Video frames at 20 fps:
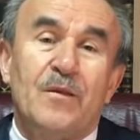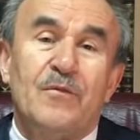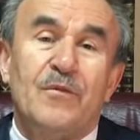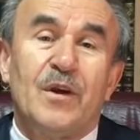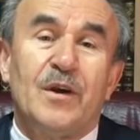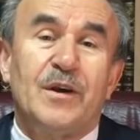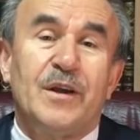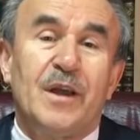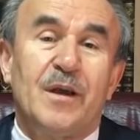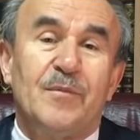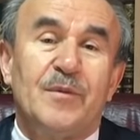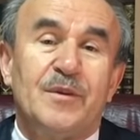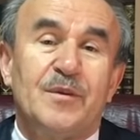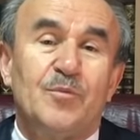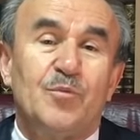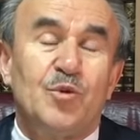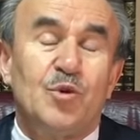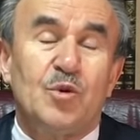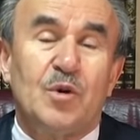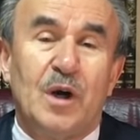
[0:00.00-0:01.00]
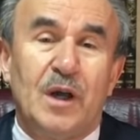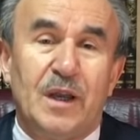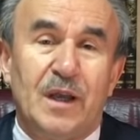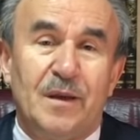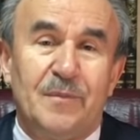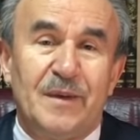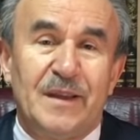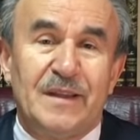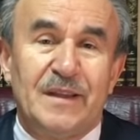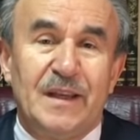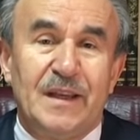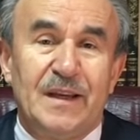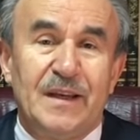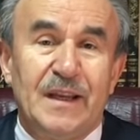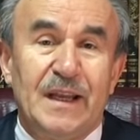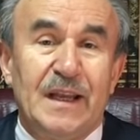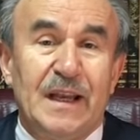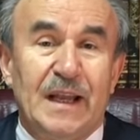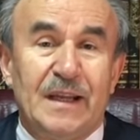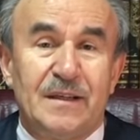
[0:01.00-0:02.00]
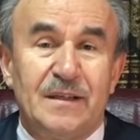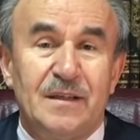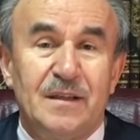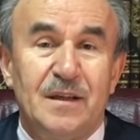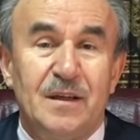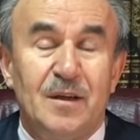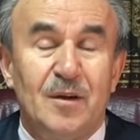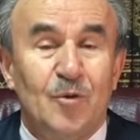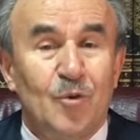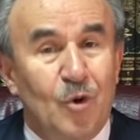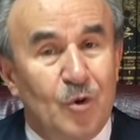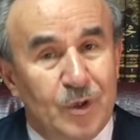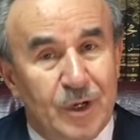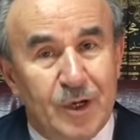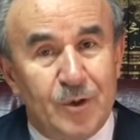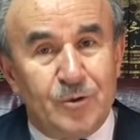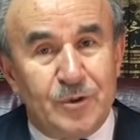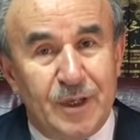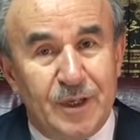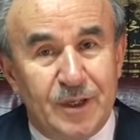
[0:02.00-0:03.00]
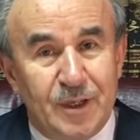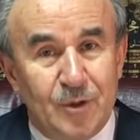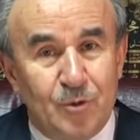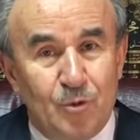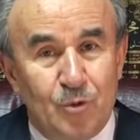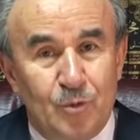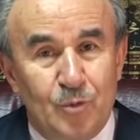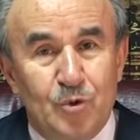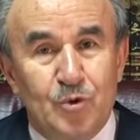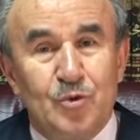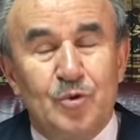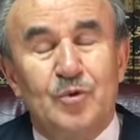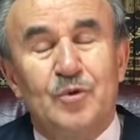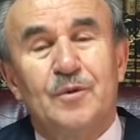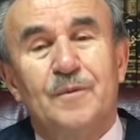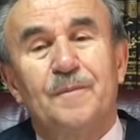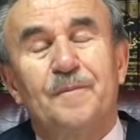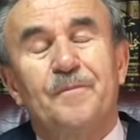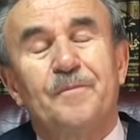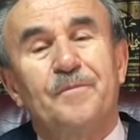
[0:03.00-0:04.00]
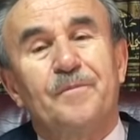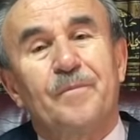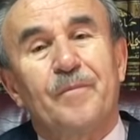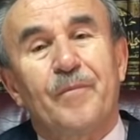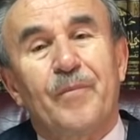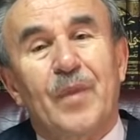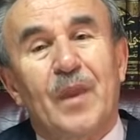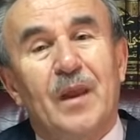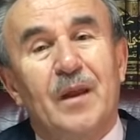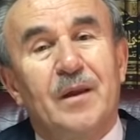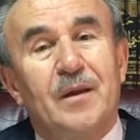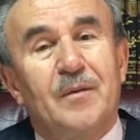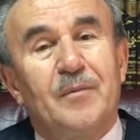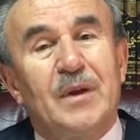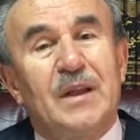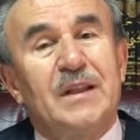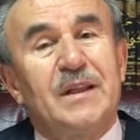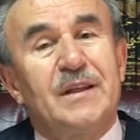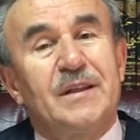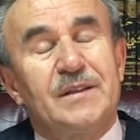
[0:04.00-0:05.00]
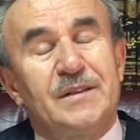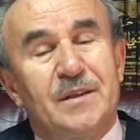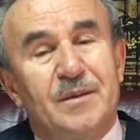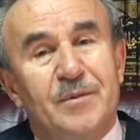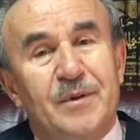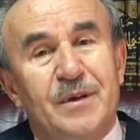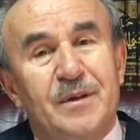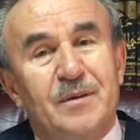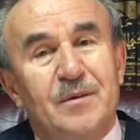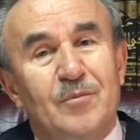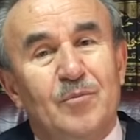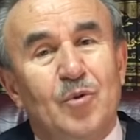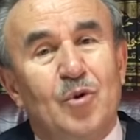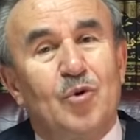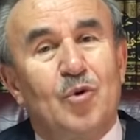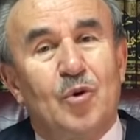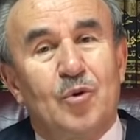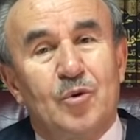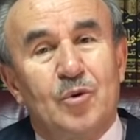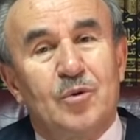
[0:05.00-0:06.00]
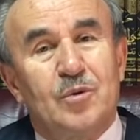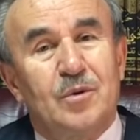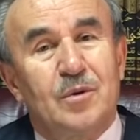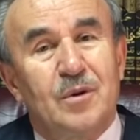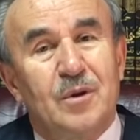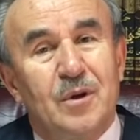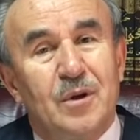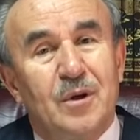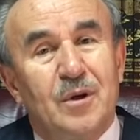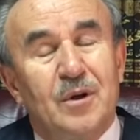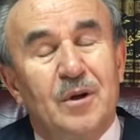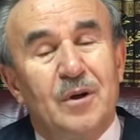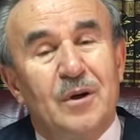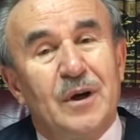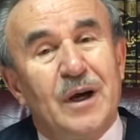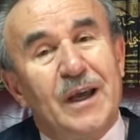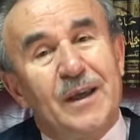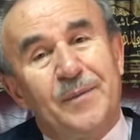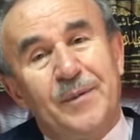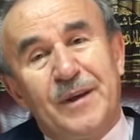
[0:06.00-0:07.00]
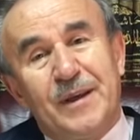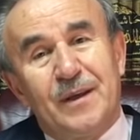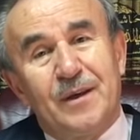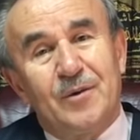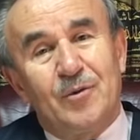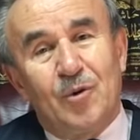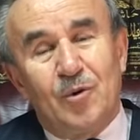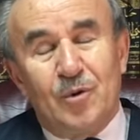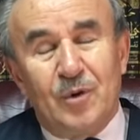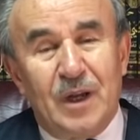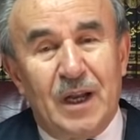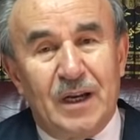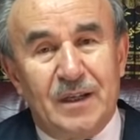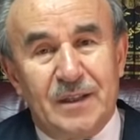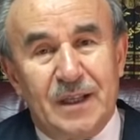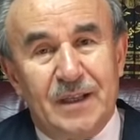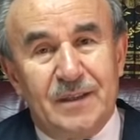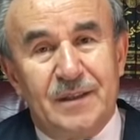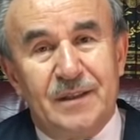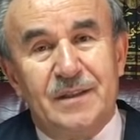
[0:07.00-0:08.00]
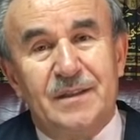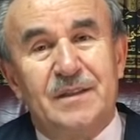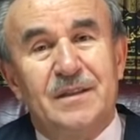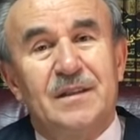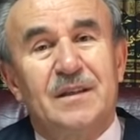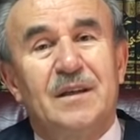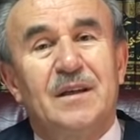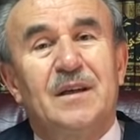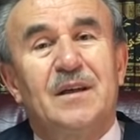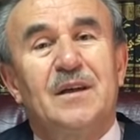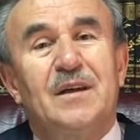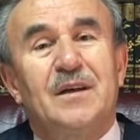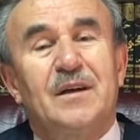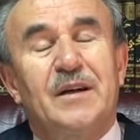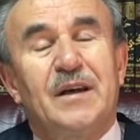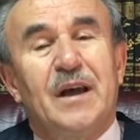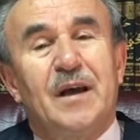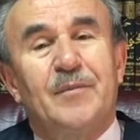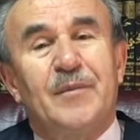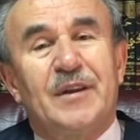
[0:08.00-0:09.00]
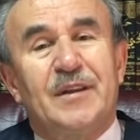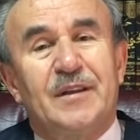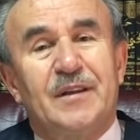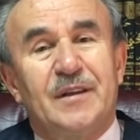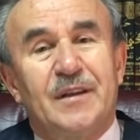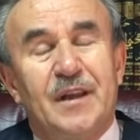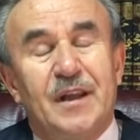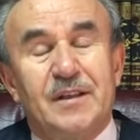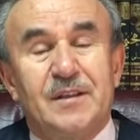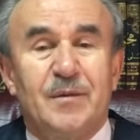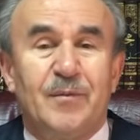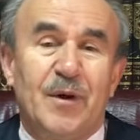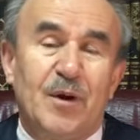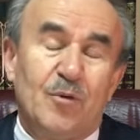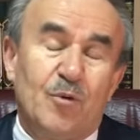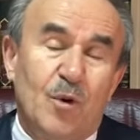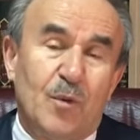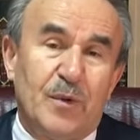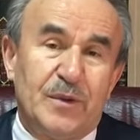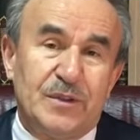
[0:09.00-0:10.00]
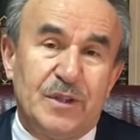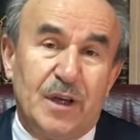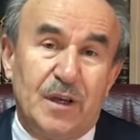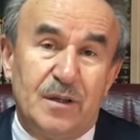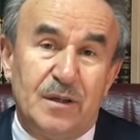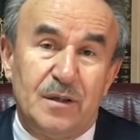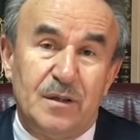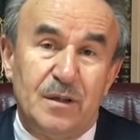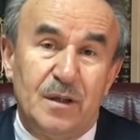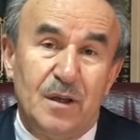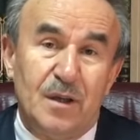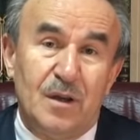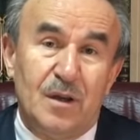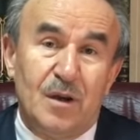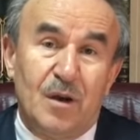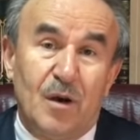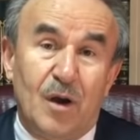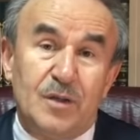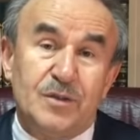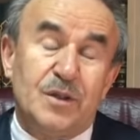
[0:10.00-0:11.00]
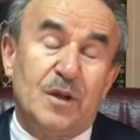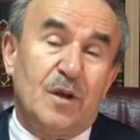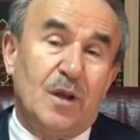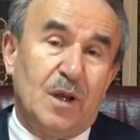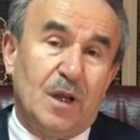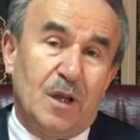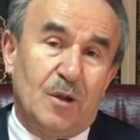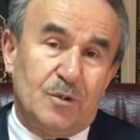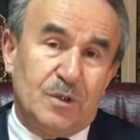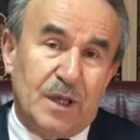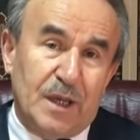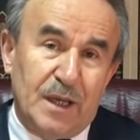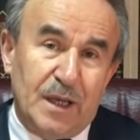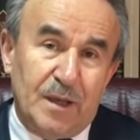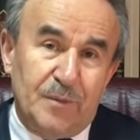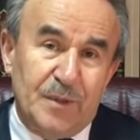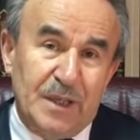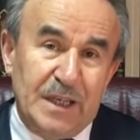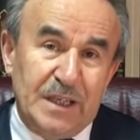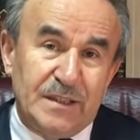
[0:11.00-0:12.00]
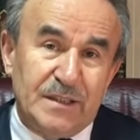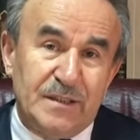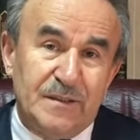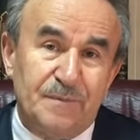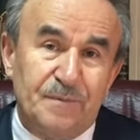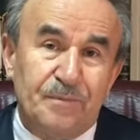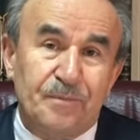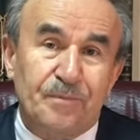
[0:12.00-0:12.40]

ve kıyametin büyük alametleri neler konular üzerinde durmuştuk. Bildiğiniz gibi bu konu gaybi konulardandır. Kıyametin ne zaman kopacağını ancak Allahu Teala bilir.